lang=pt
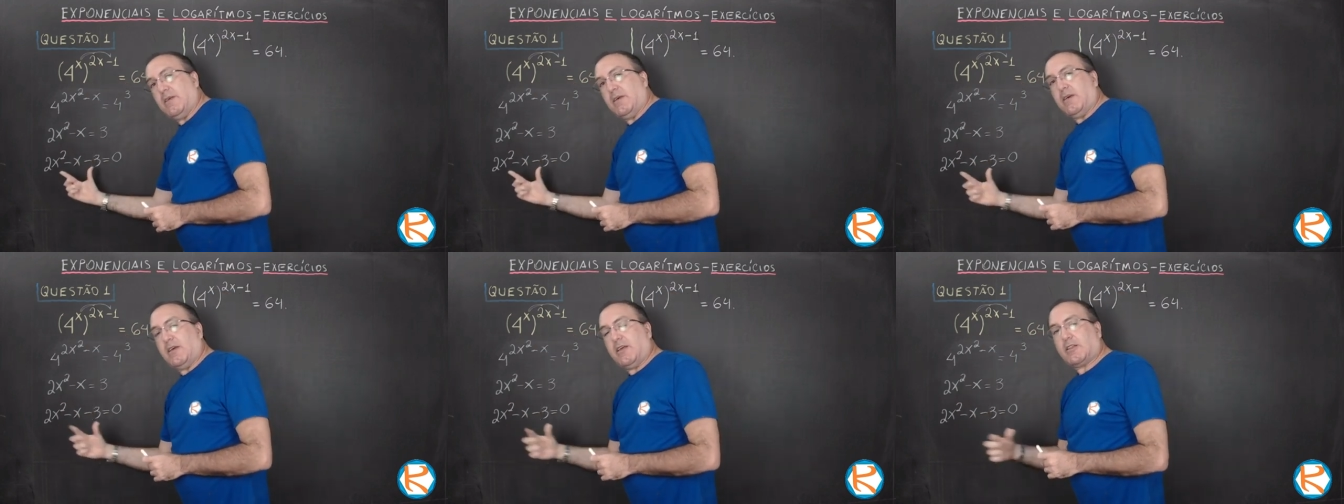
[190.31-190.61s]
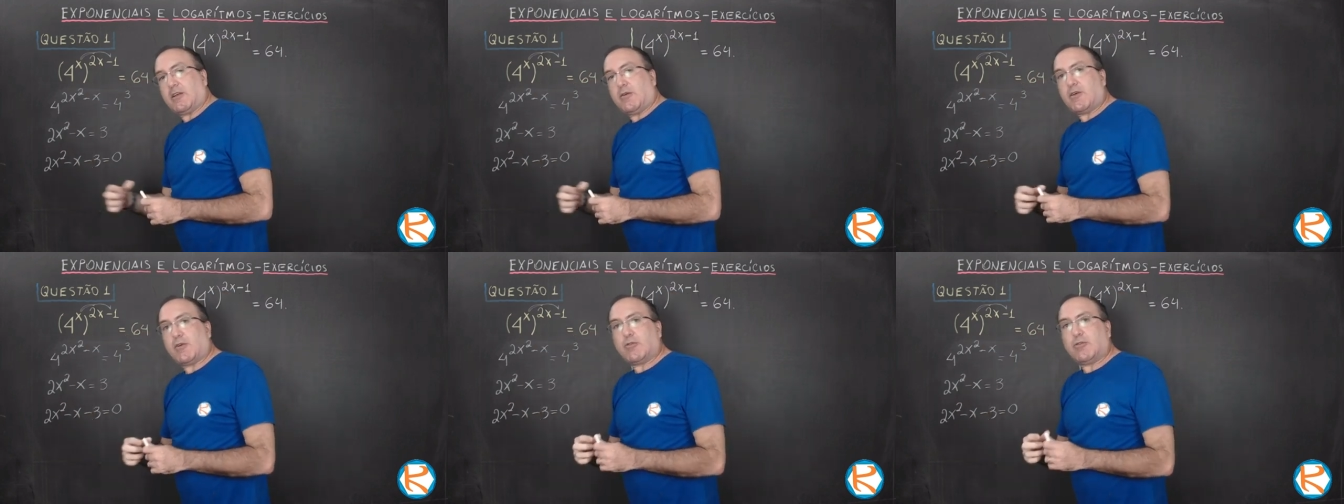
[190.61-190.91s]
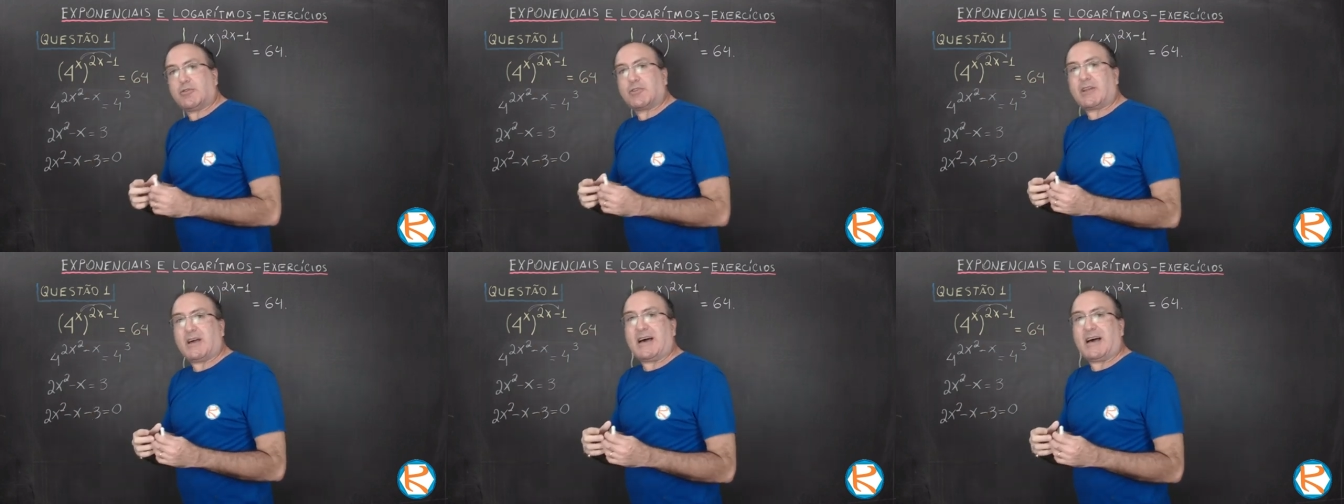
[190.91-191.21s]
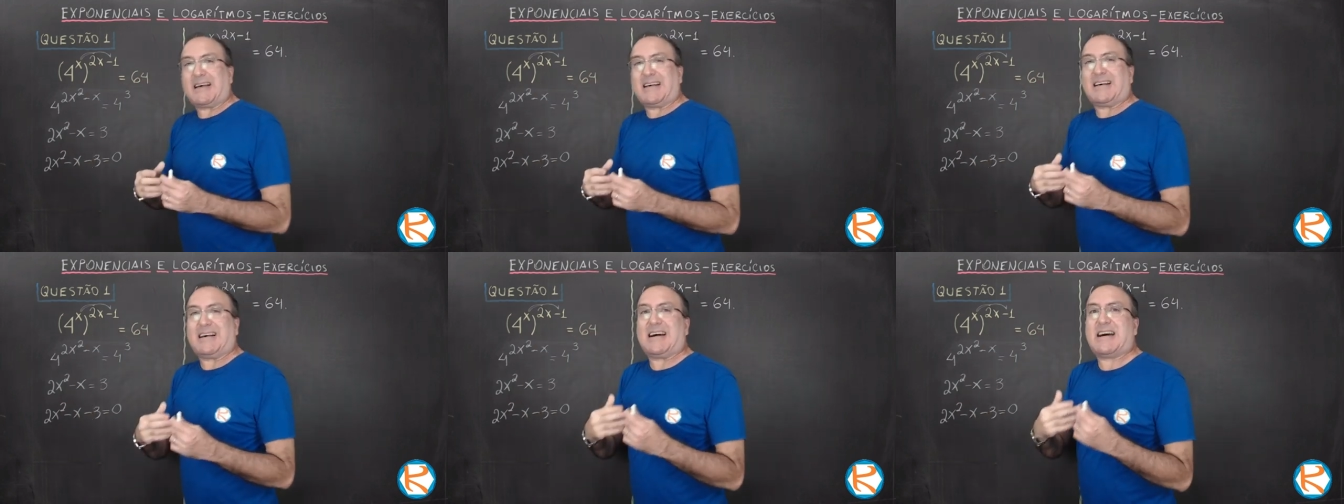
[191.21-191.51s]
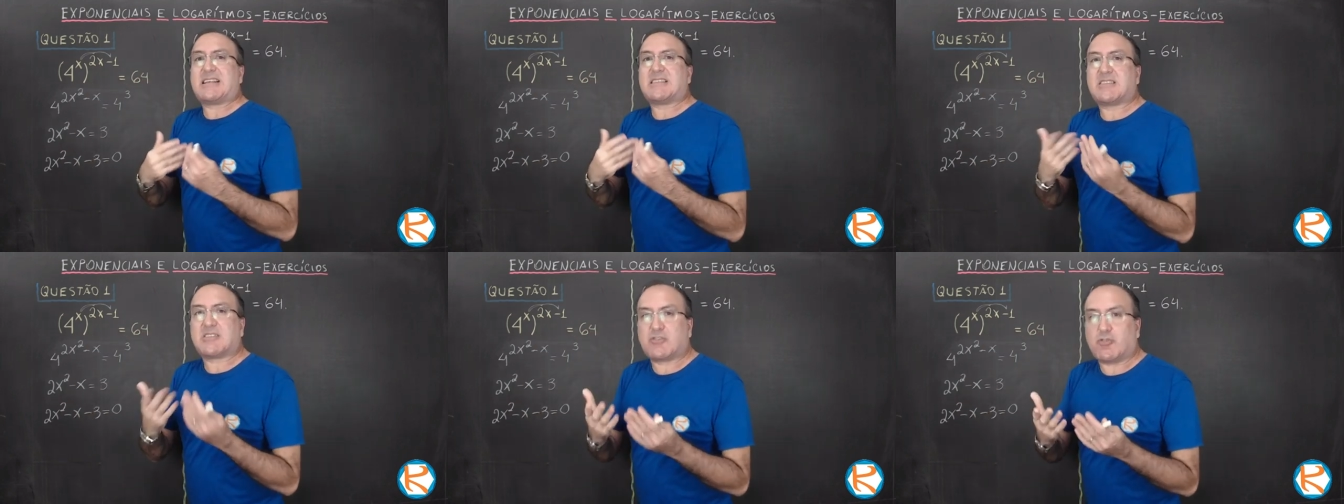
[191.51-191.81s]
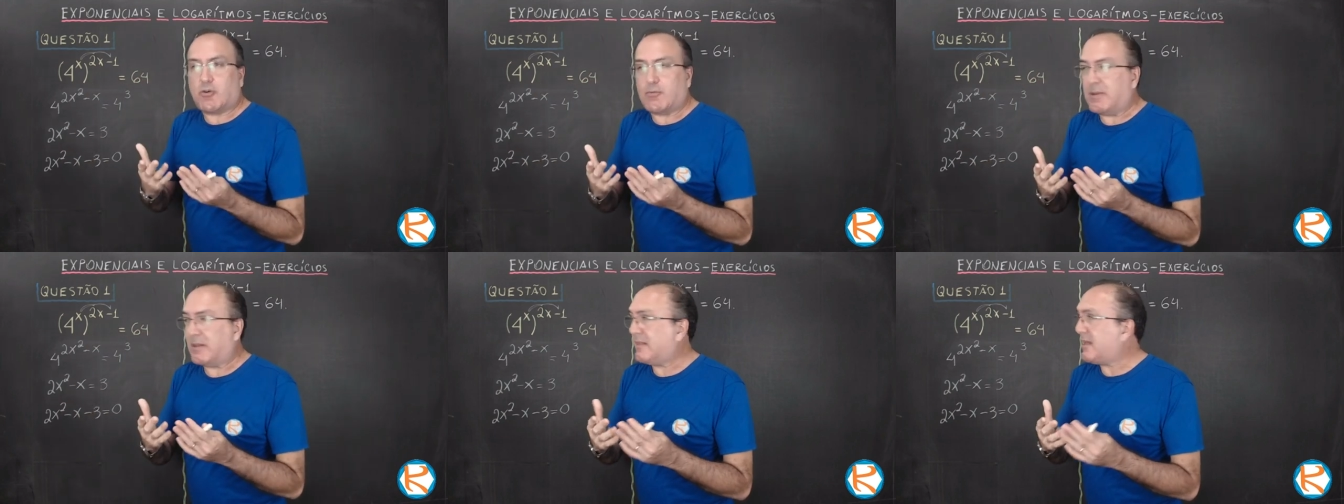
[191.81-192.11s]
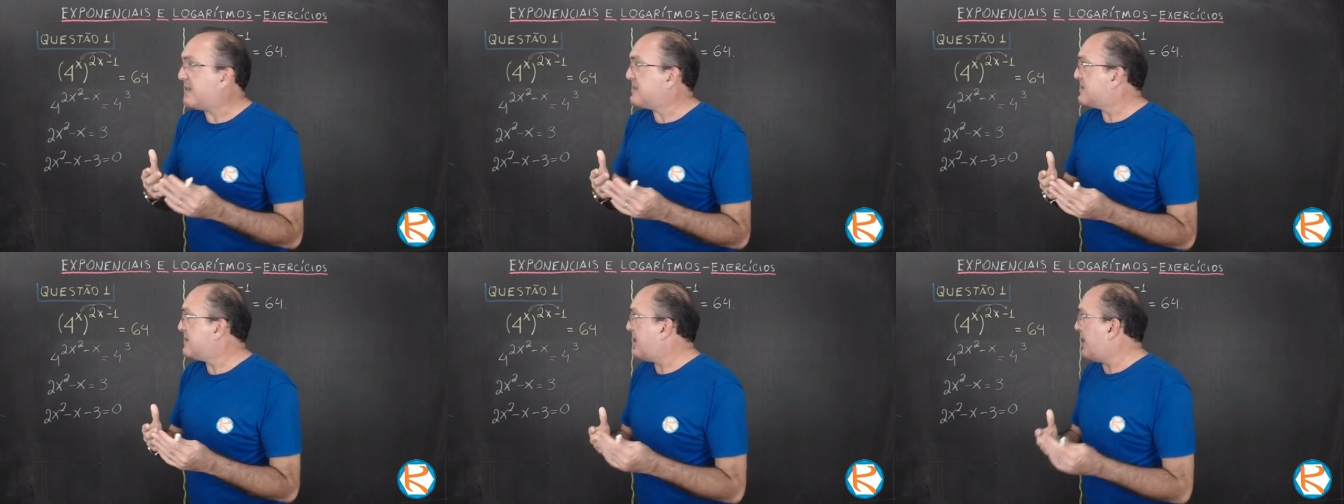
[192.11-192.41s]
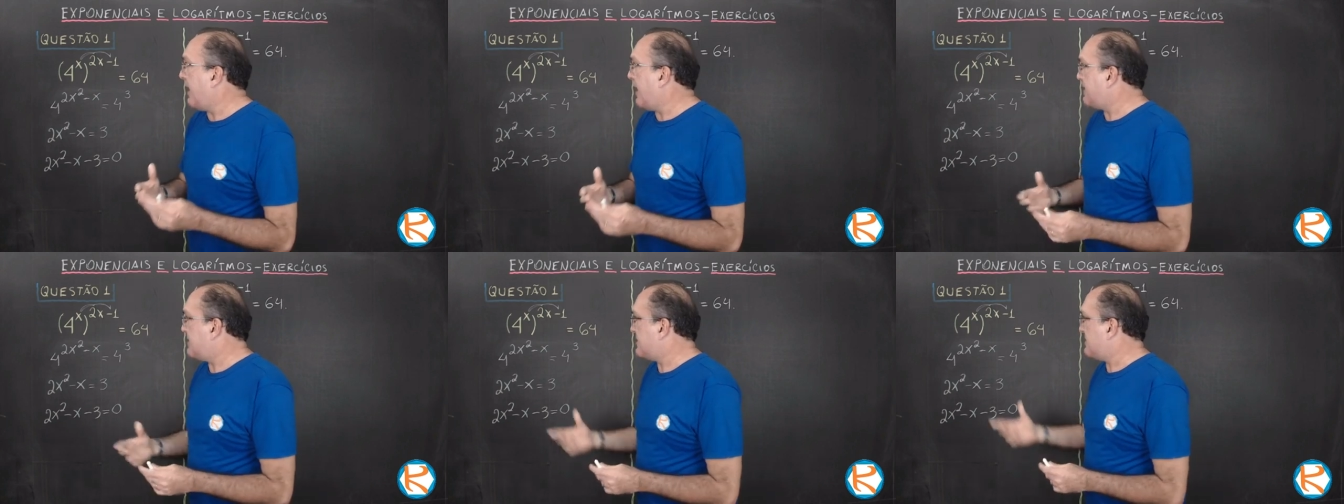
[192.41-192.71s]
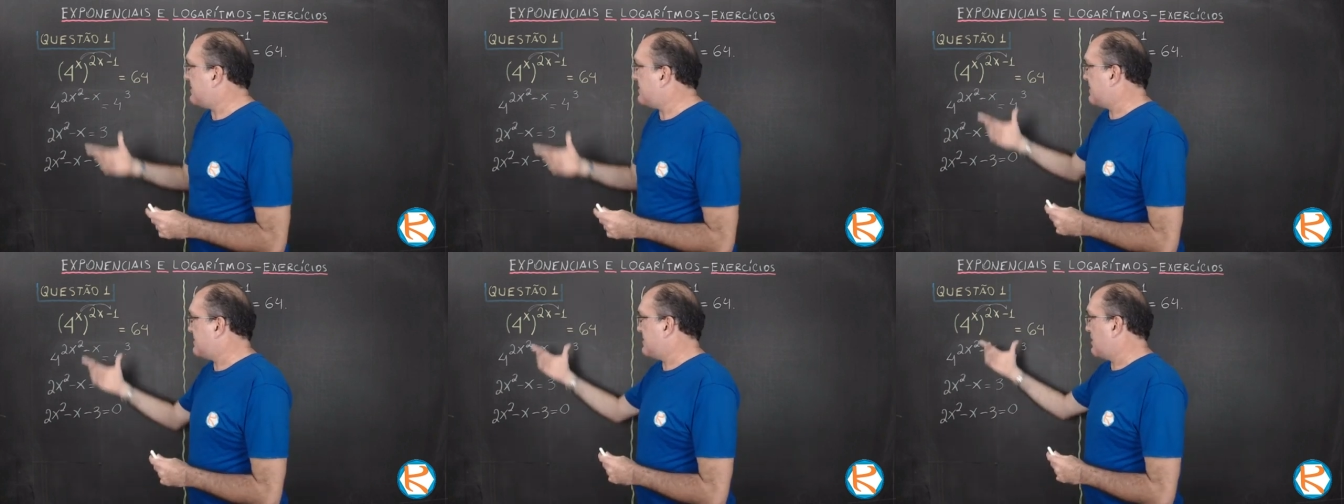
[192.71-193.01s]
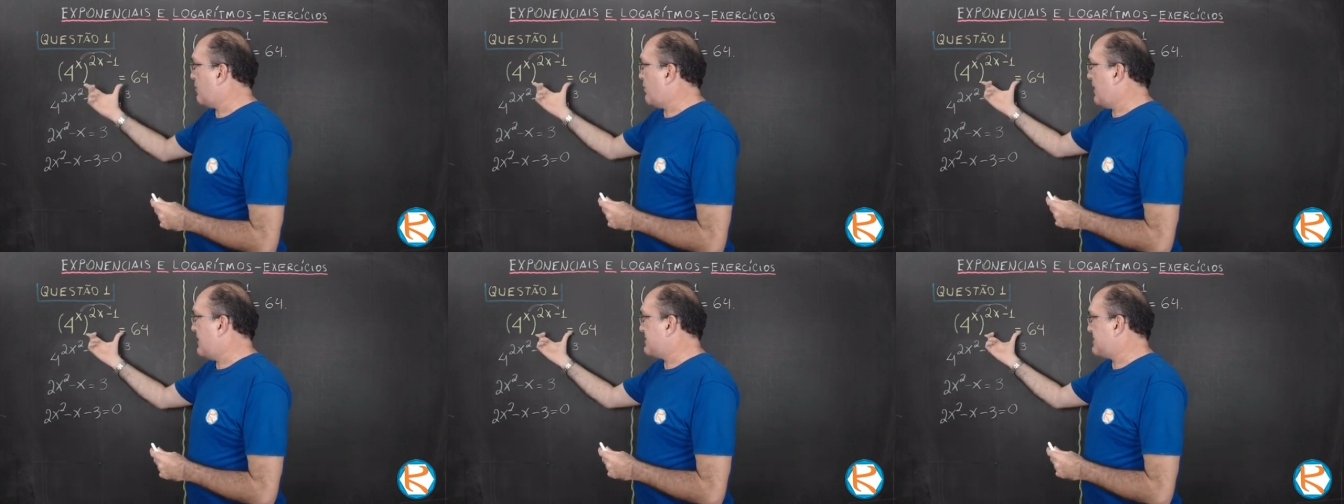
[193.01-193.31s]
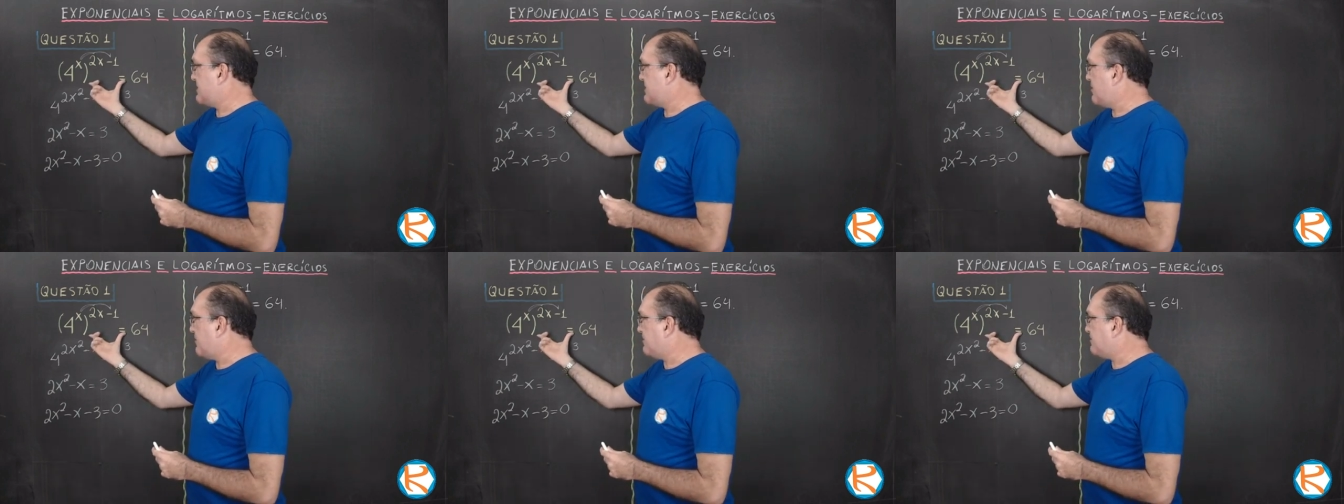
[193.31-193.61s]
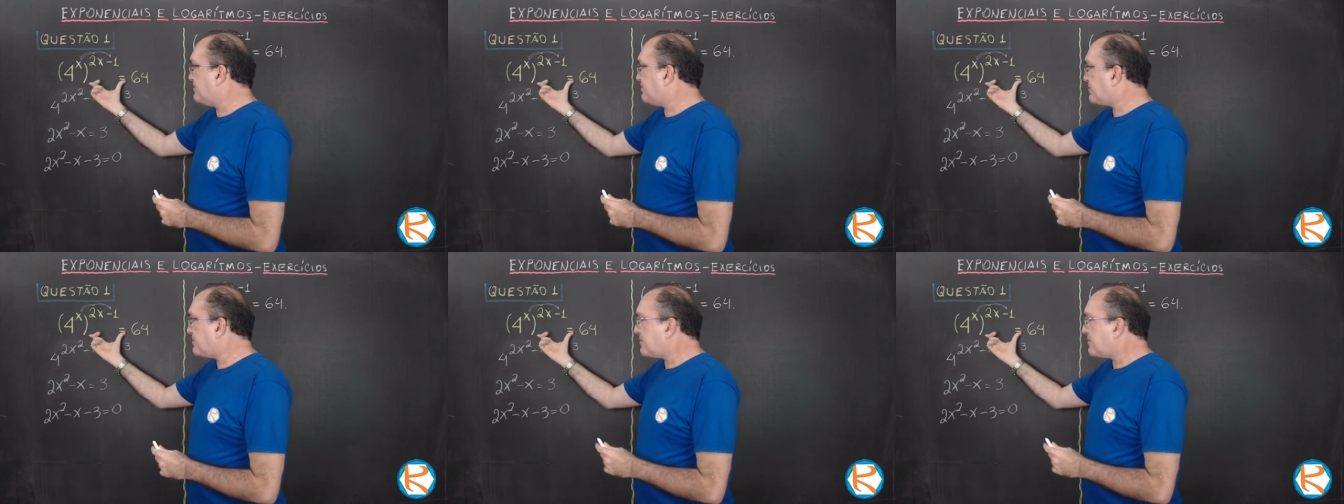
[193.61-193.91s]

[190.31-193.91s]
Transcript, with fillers: Então, encontrar a soma das raízes dessa equação